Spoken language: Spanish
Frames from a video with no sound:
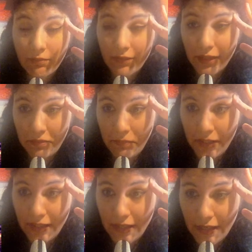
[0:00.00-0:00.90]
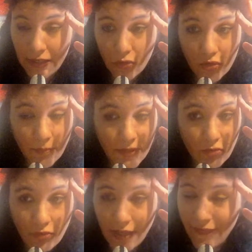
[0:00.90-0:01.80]
terminarla, no se me hizo
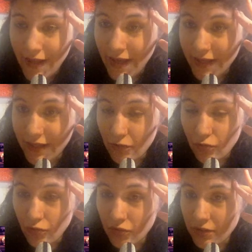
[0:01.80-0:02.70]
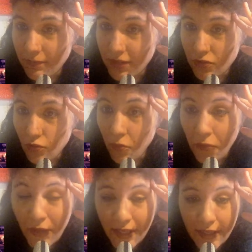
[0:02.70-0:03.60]
nada ágil, no se me hizo
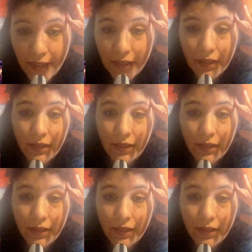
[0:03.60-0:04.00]
buena.